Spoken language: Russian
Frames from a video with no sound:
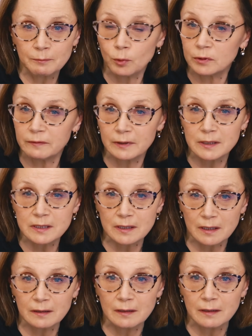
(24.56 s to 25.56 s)
подвига
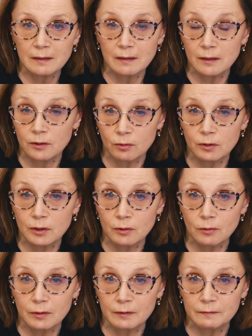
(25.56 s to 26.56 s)
страны и ее
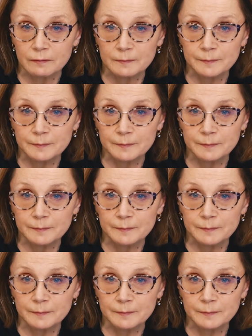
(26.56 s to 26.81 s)
героев.